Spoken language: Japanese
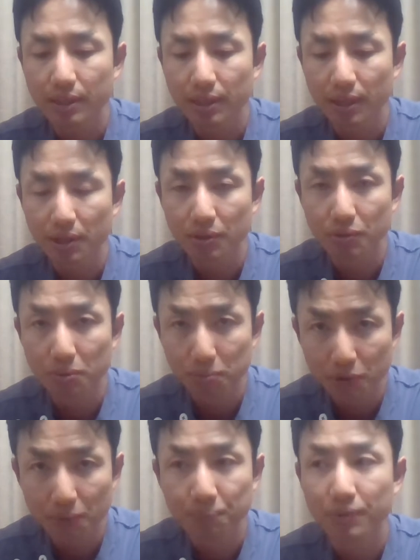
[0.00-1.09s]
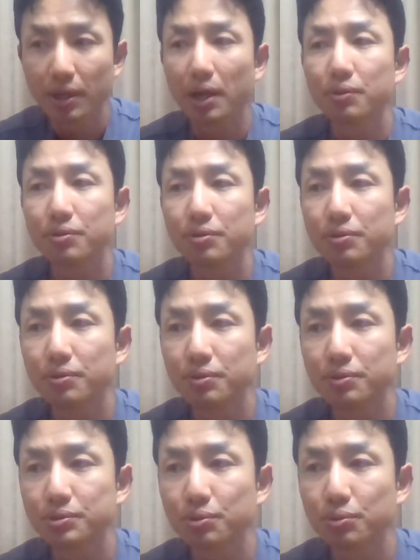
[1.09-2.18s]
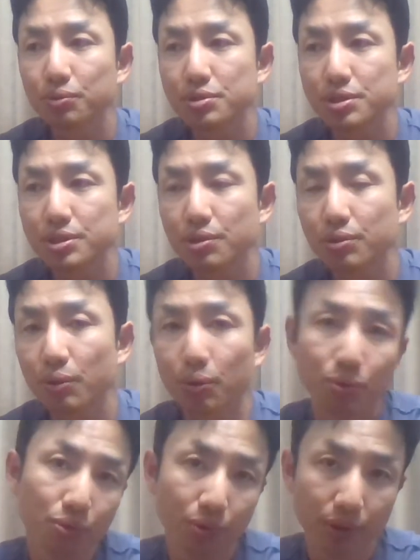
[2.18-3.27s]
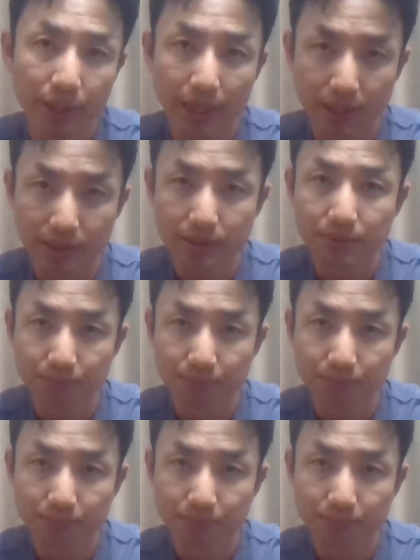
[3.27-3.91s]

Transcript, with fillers: んだけれども、あのそのことを知ってる人はほとんどいないです。